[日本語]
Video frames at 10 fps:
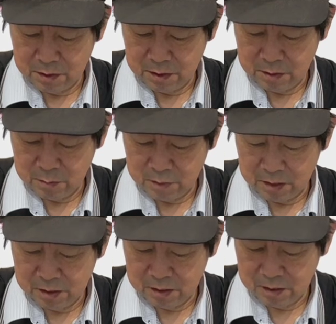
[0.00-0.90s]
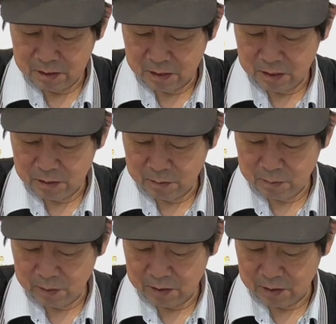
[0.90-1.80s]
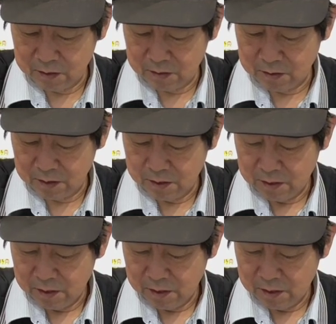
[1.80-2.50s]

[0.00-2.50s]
え蒸らしに関しましてですね